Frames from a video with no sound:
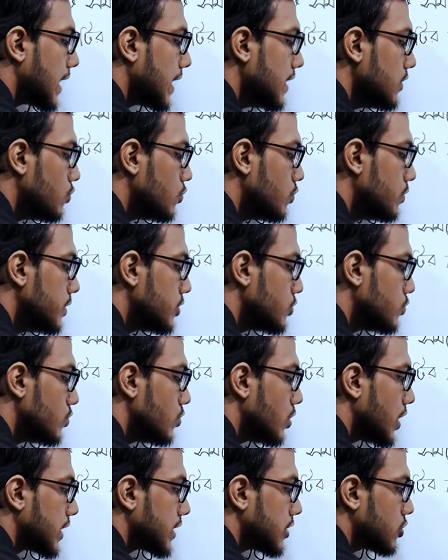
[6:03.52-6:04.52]
দেখেন খুবই
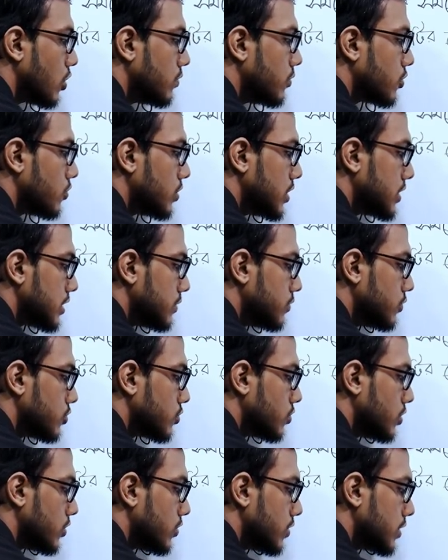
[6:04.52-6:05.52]
সুন্দর একটা সমকোণী ত্রিভুজ
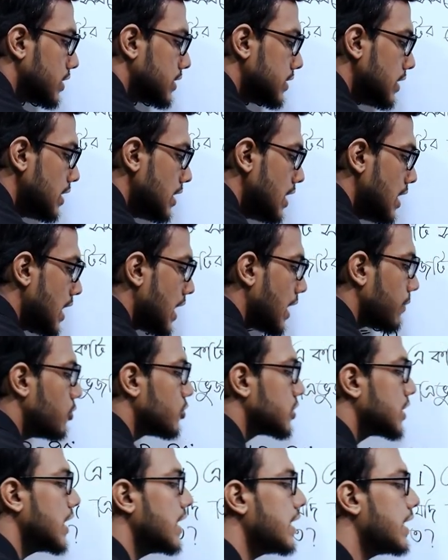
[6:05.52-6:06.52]
তৈরি হইতেছে এবং
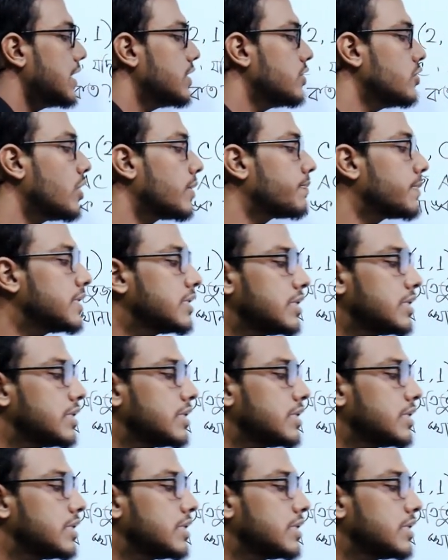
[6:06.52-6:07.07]
সেই ক্ষেত্রেও আপনি